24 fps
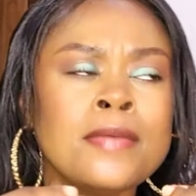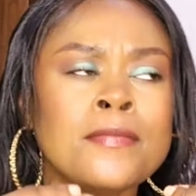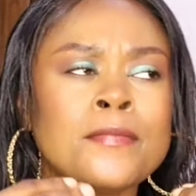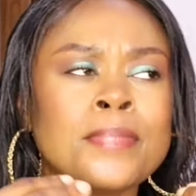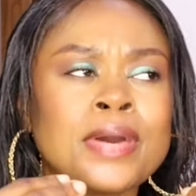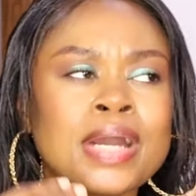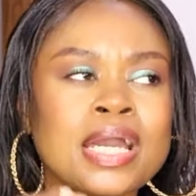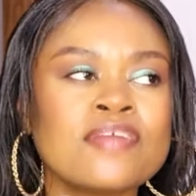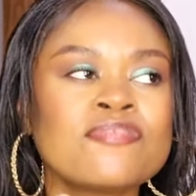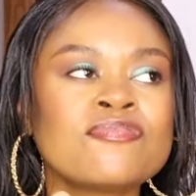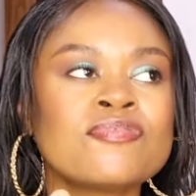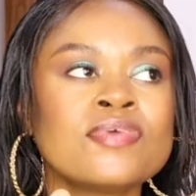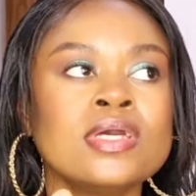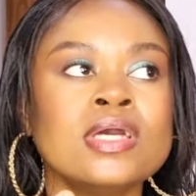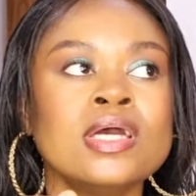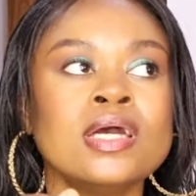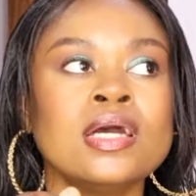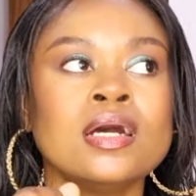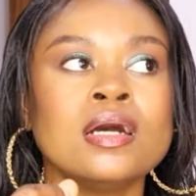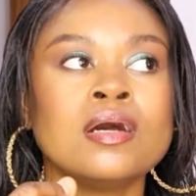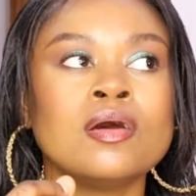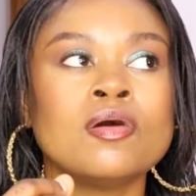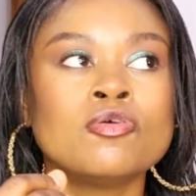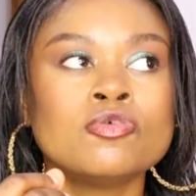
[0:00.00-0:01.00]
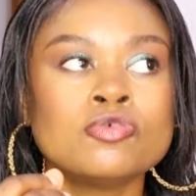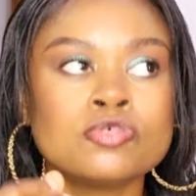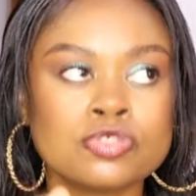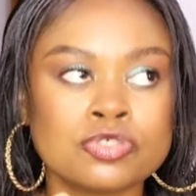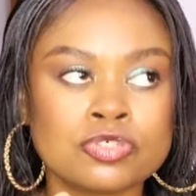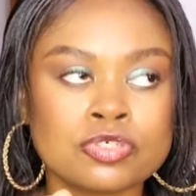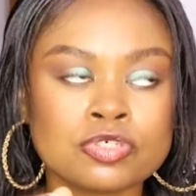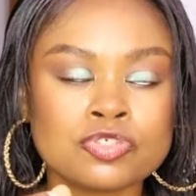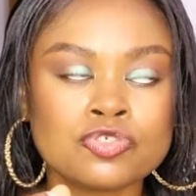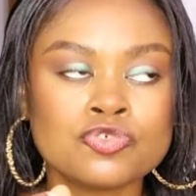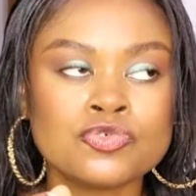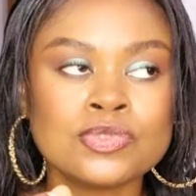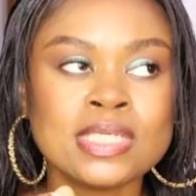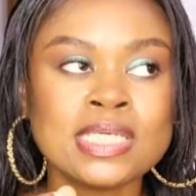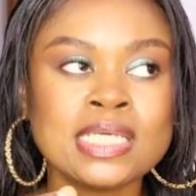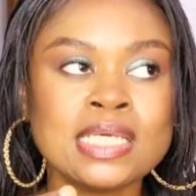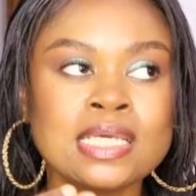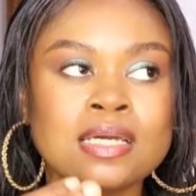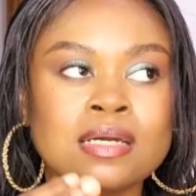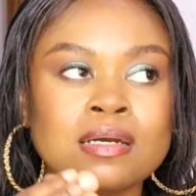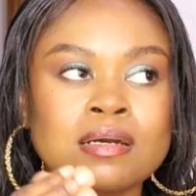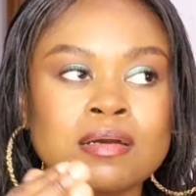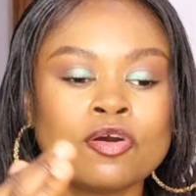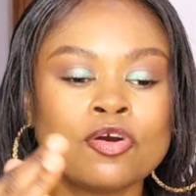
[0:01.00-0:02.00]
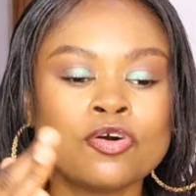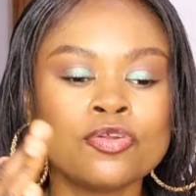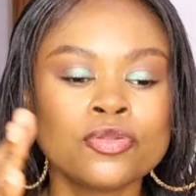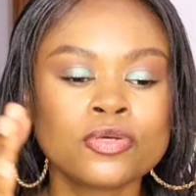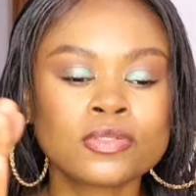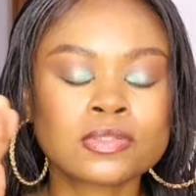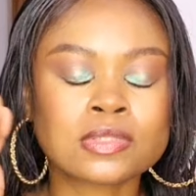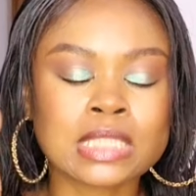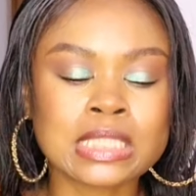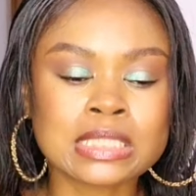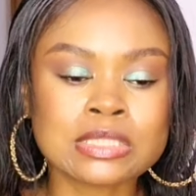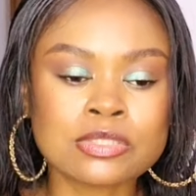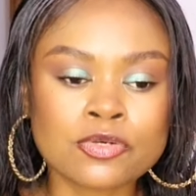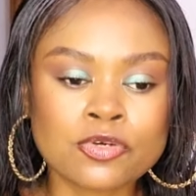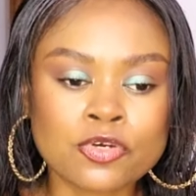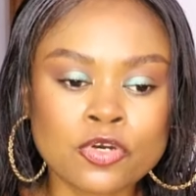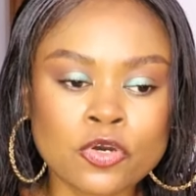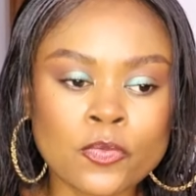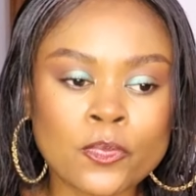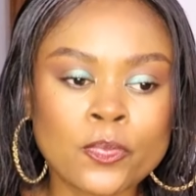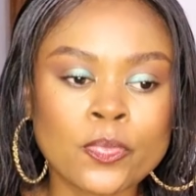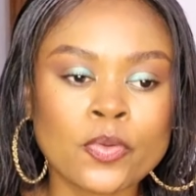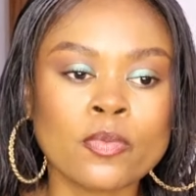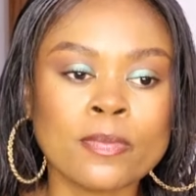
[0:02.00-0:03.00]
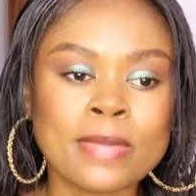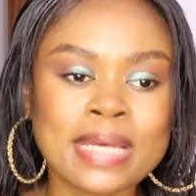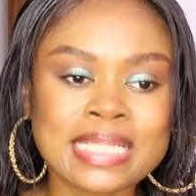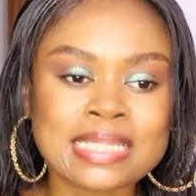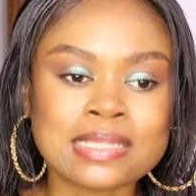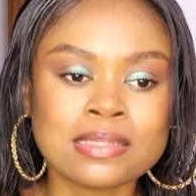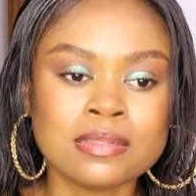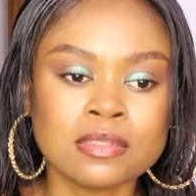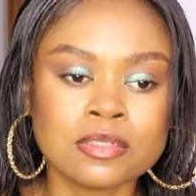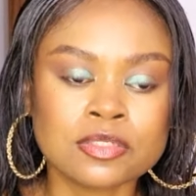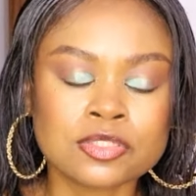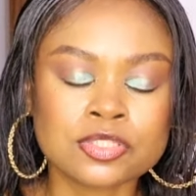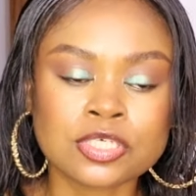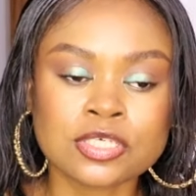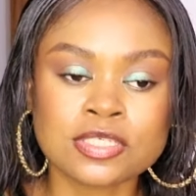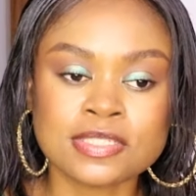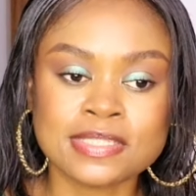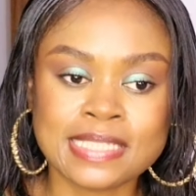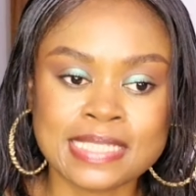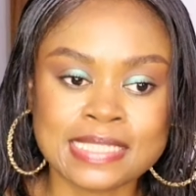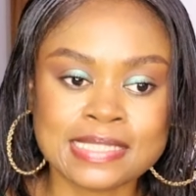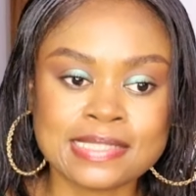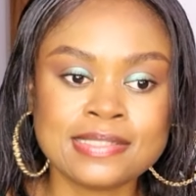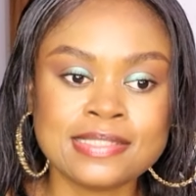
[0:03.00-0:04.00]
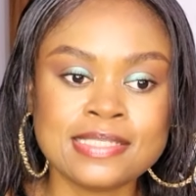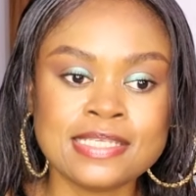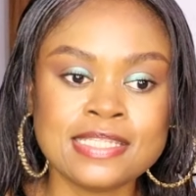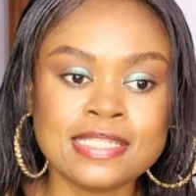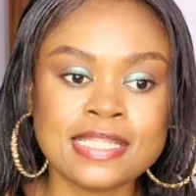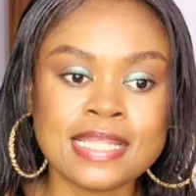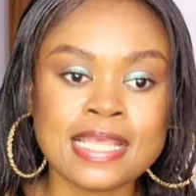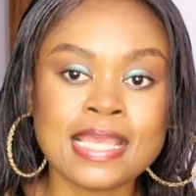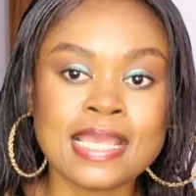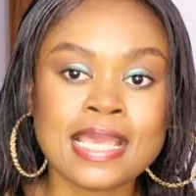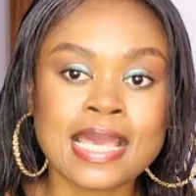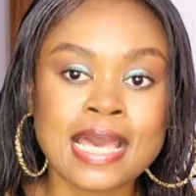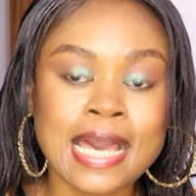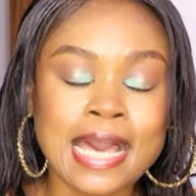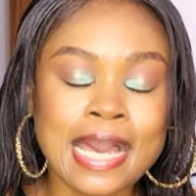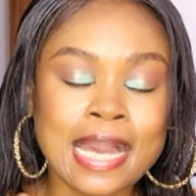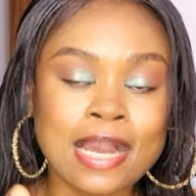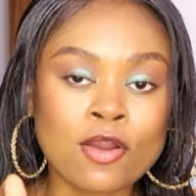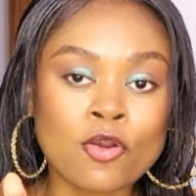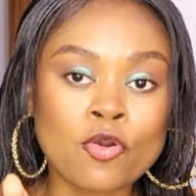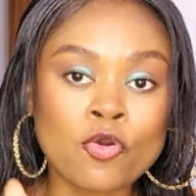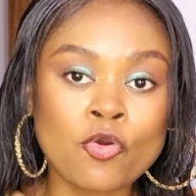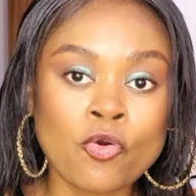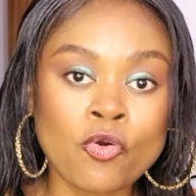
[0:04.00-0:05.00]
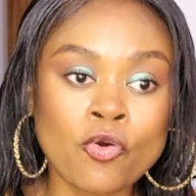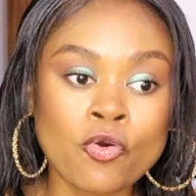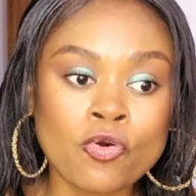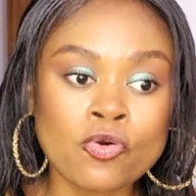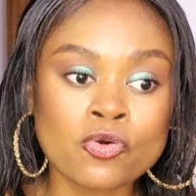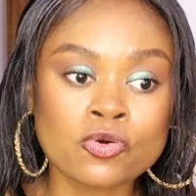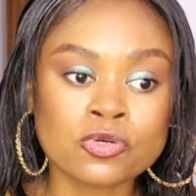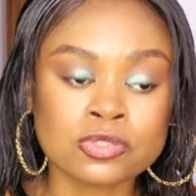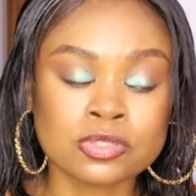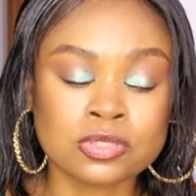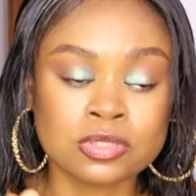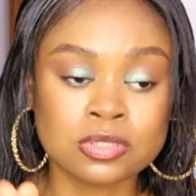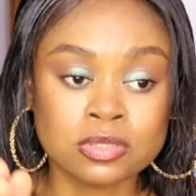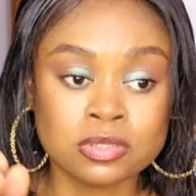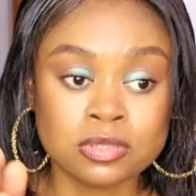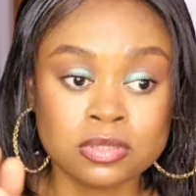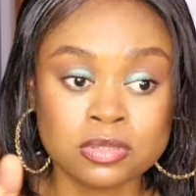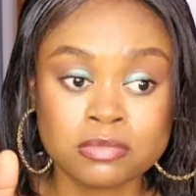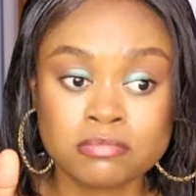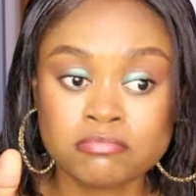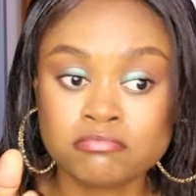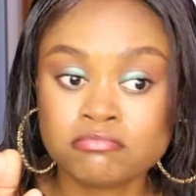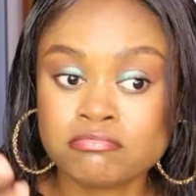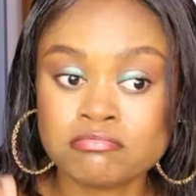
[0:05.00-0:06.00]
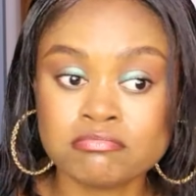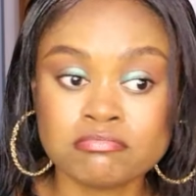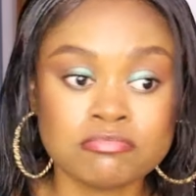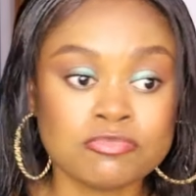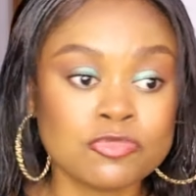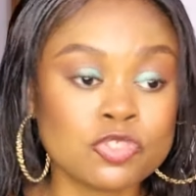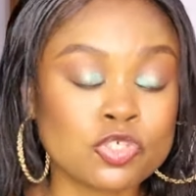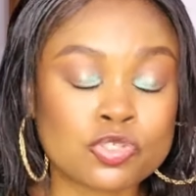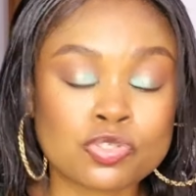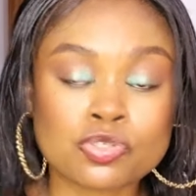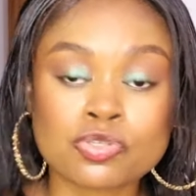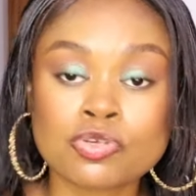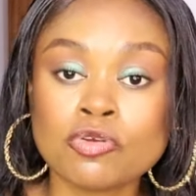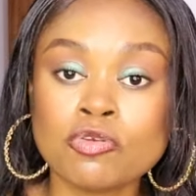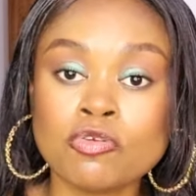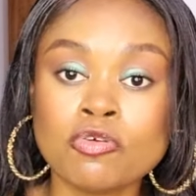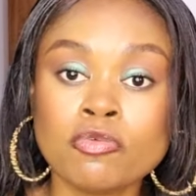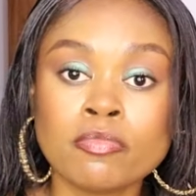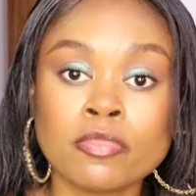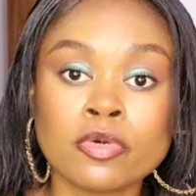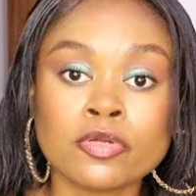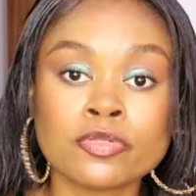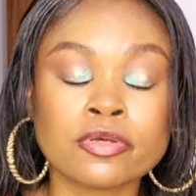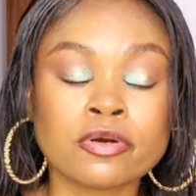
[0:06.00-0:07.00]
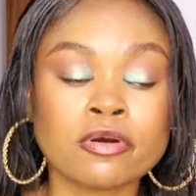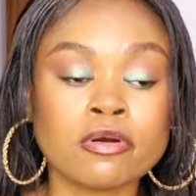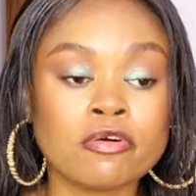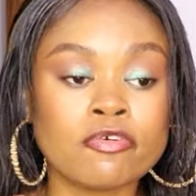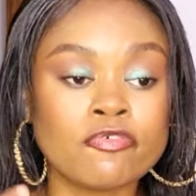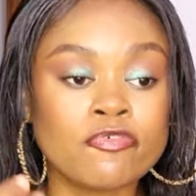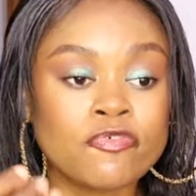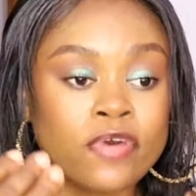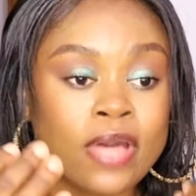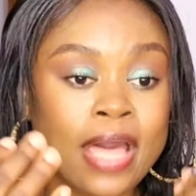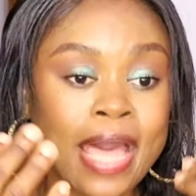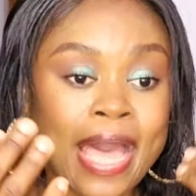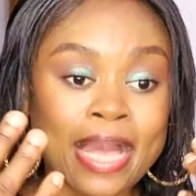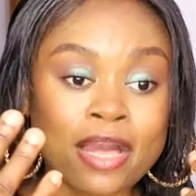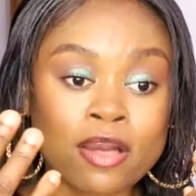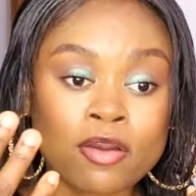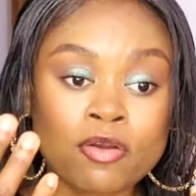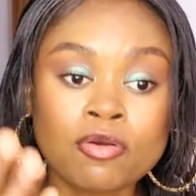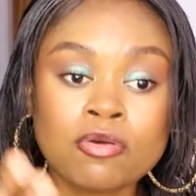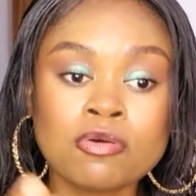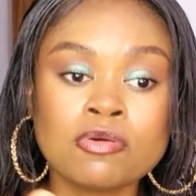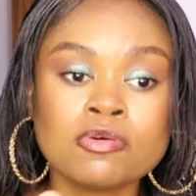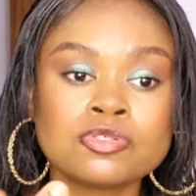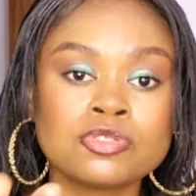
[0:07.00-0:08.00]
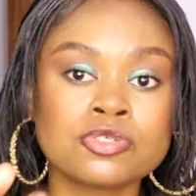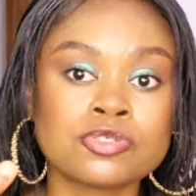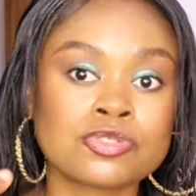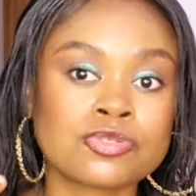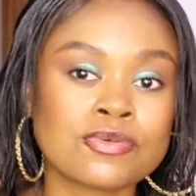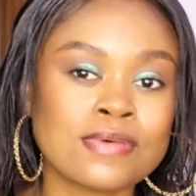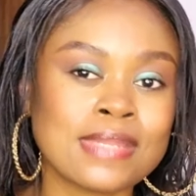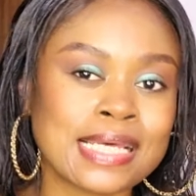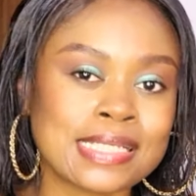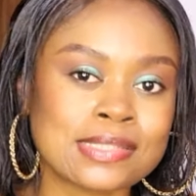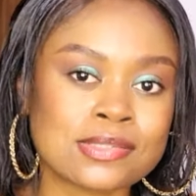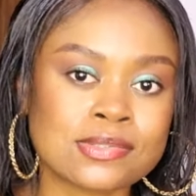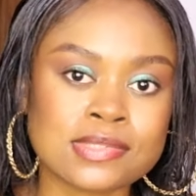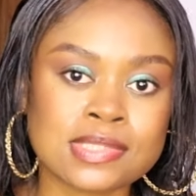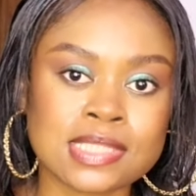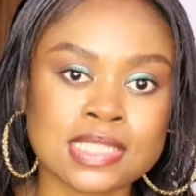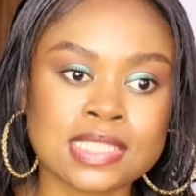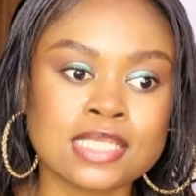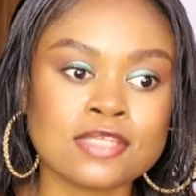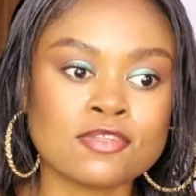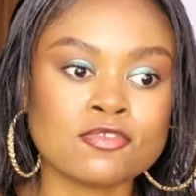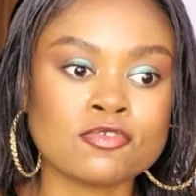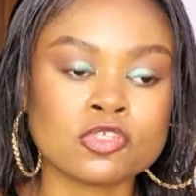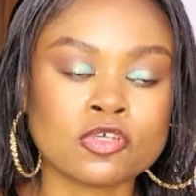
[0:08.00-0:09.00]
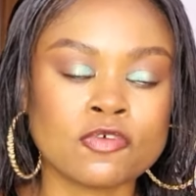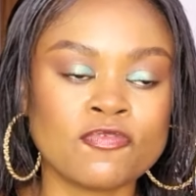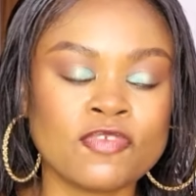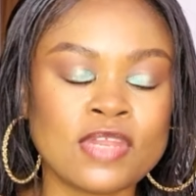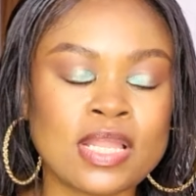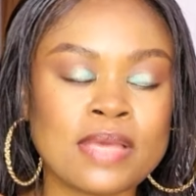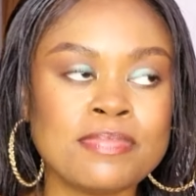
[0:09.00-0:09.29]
Bref, aujourd'hui, on est en train de compromettre notre destinée à cause de ce que le monde offre, à cause de ce que la société nous offre.